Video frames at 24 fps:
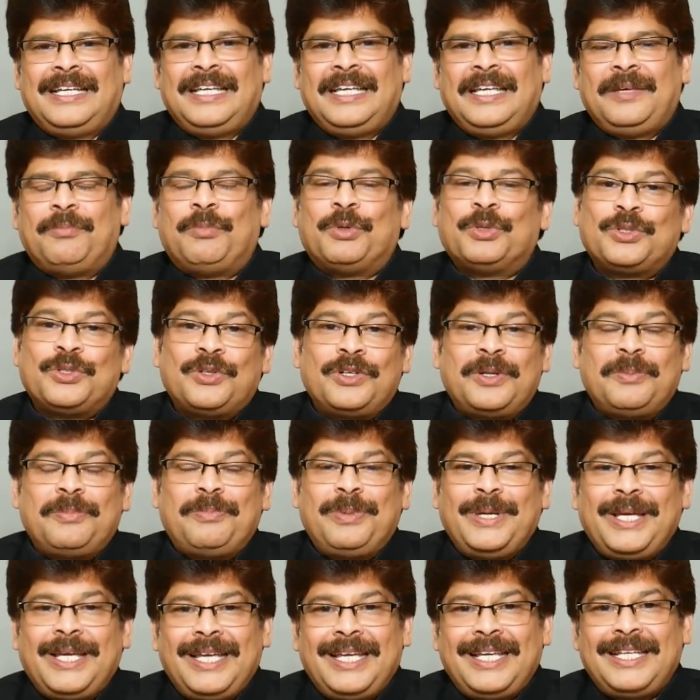ఈ భుజం
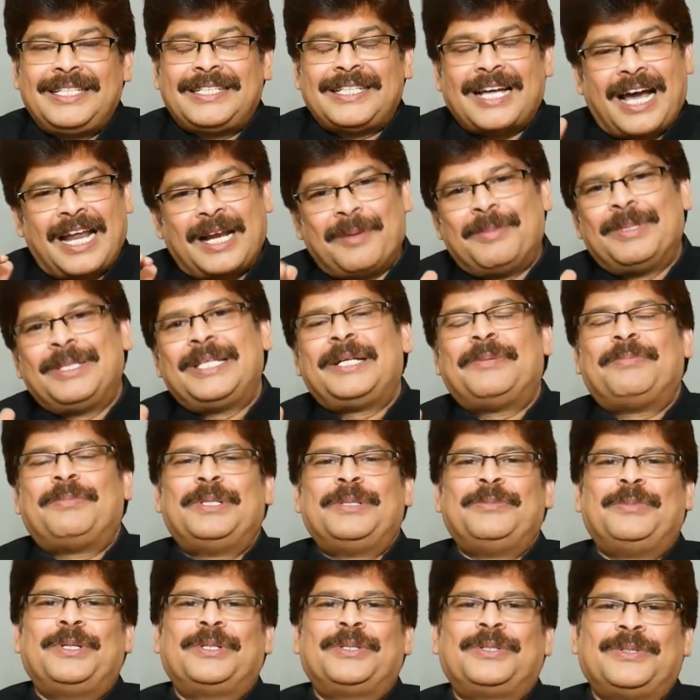నొప్పి చాలామందిని
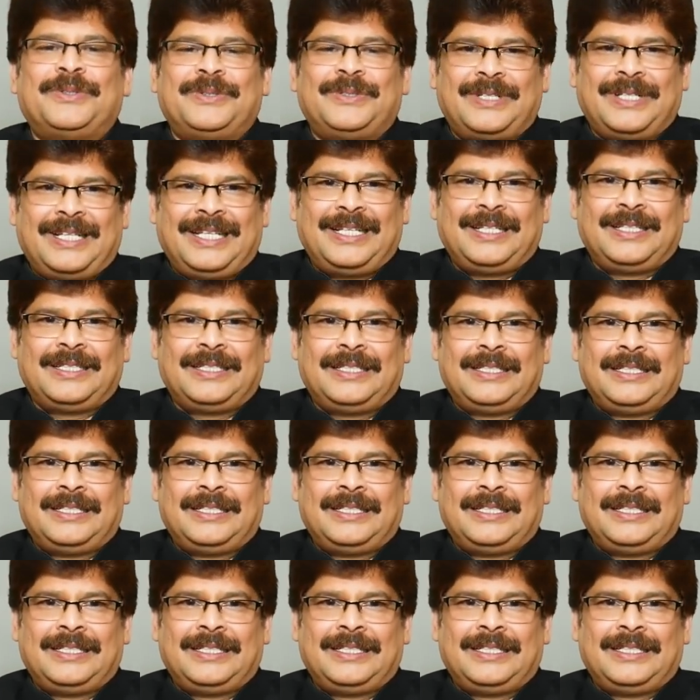ఇబ్బంది పెడుతూ ఉంటుంది